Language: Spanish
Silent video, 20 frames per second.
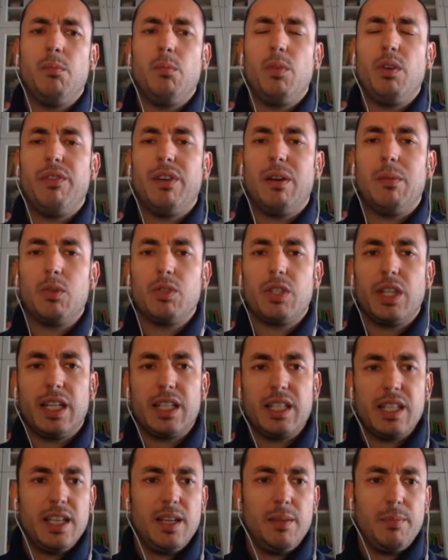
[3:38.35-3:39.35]
muy famosa que
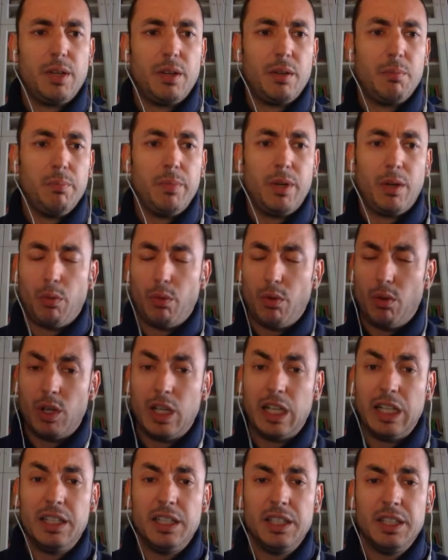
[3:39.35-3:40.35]
se llama
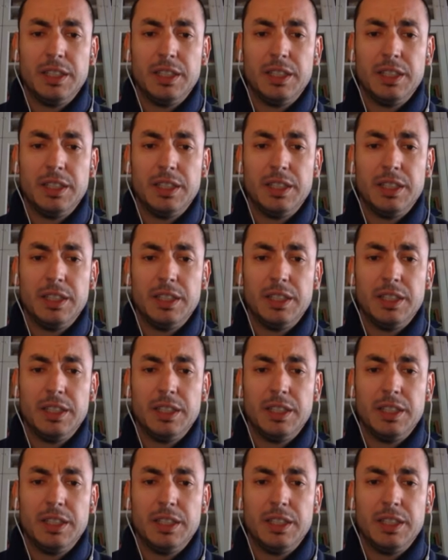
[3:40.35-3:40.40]
Merzoga.